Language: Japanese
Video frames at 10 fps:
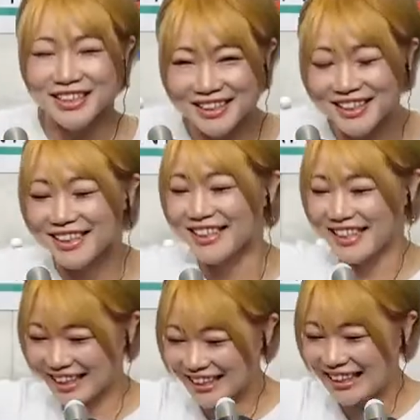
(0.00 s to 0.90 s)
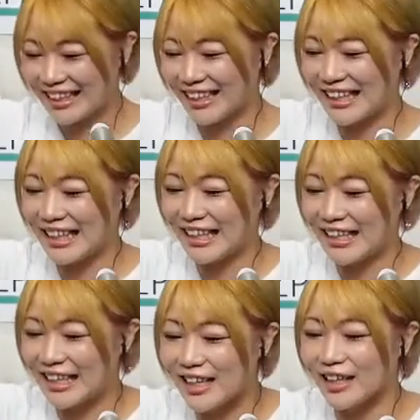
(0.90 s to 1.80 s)
しい。はい、
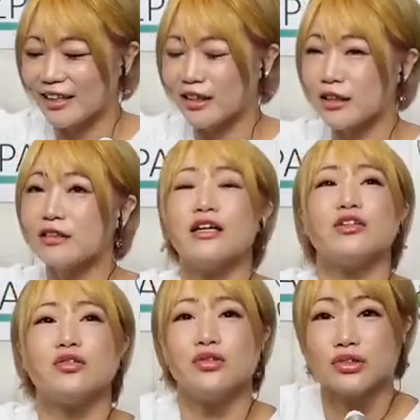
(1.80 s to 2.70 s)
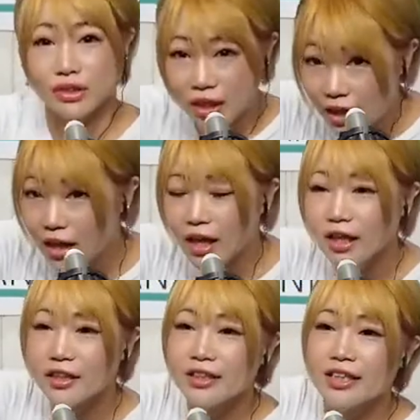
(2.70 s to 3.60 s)
で、だったので、
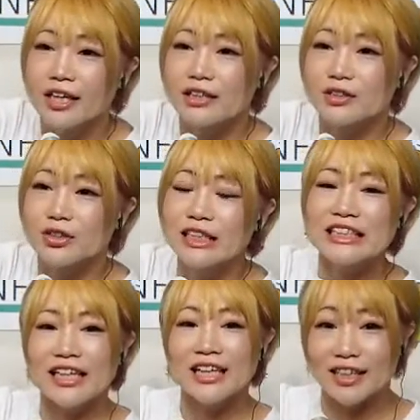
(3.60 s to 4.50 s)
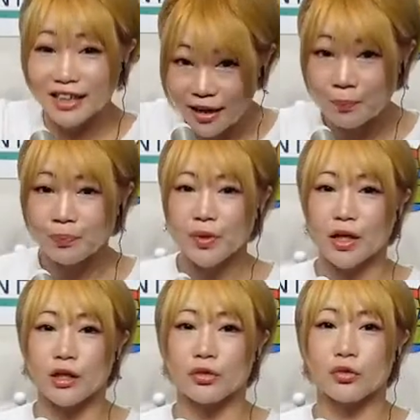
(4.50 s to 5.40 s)
実際にね、
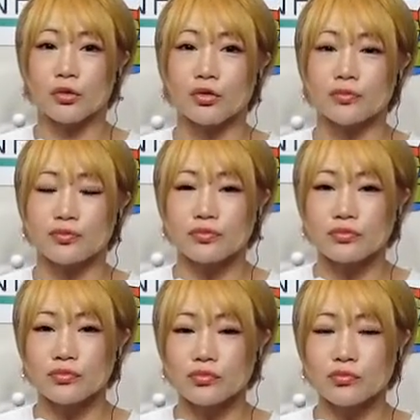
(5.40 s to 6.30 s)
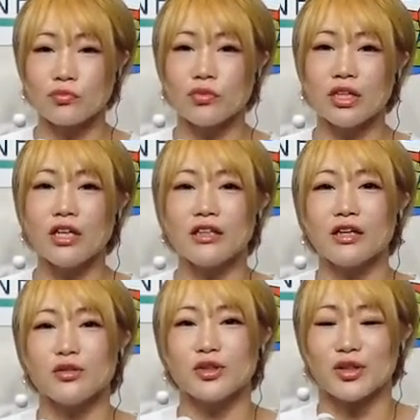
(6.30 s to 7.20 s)
生き
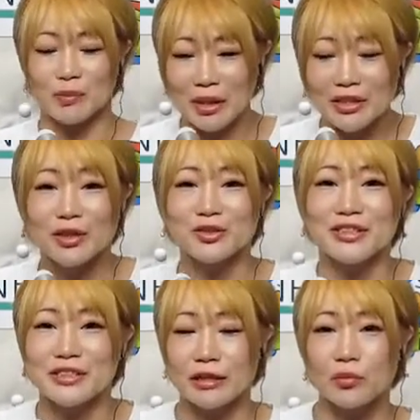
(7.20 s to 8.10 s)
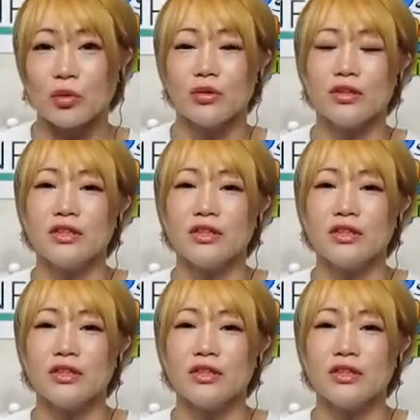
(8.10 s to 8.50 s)
てるというか、まあ、生きてるんですけども、